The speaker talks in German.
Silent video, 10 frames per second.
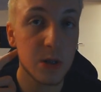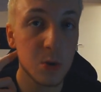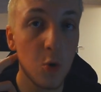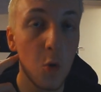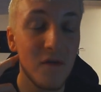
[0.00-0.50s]
Die
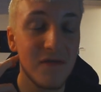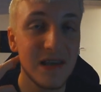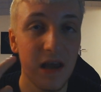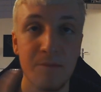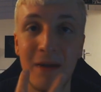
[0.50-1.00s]

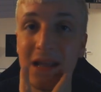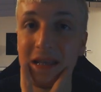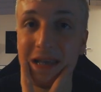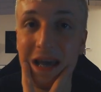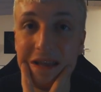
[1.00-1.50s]
Zungenoberfläche an den
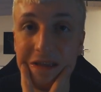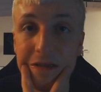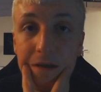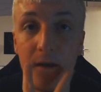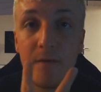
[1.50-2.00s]
beiden
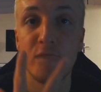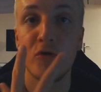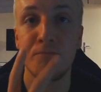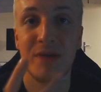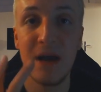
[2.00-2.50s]
Seiten
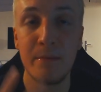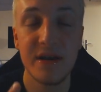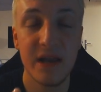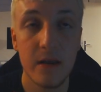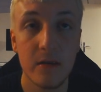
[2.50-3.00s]
wird
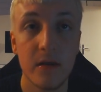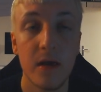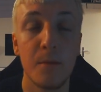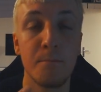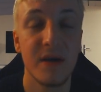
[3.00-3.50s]
permanent
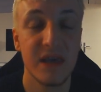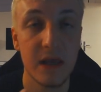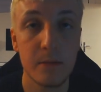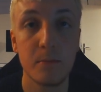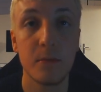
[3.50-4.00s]
bei
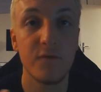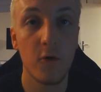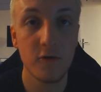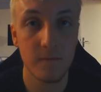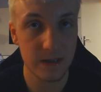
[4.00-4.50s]
jedem
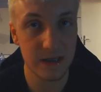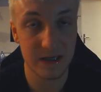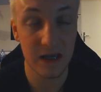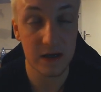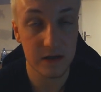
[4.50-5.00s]
Wort, was
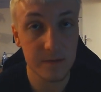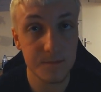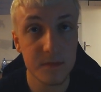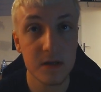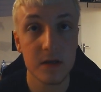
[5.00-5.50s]
ich sage,